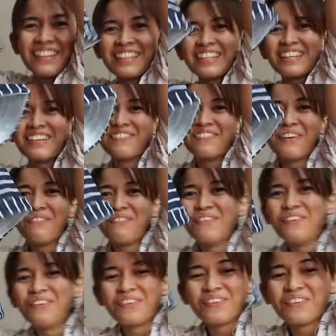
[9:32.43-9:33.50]
ano yung
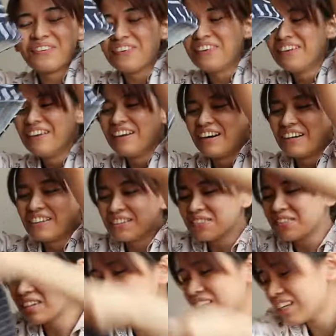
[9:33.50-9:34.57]
pabulo? So,
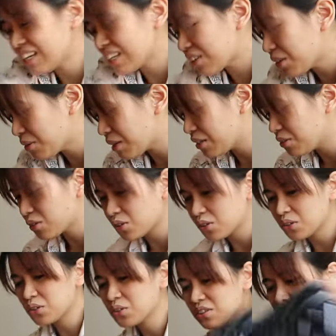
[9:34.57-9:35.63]
yun. Ay, ito, ano
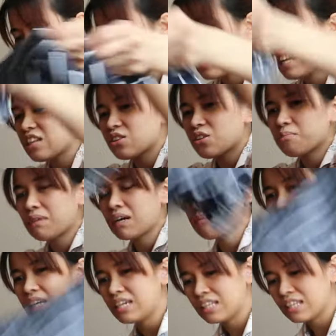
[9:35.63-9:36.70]
to, yung pera nito
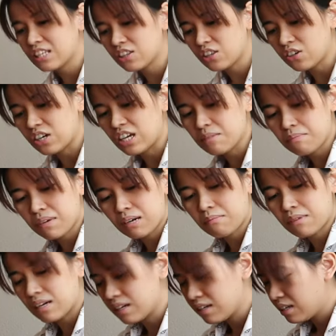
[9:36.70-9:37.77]
pang mainit to, ay pang
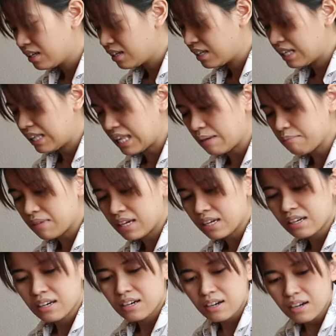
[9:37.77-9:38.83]
malamig.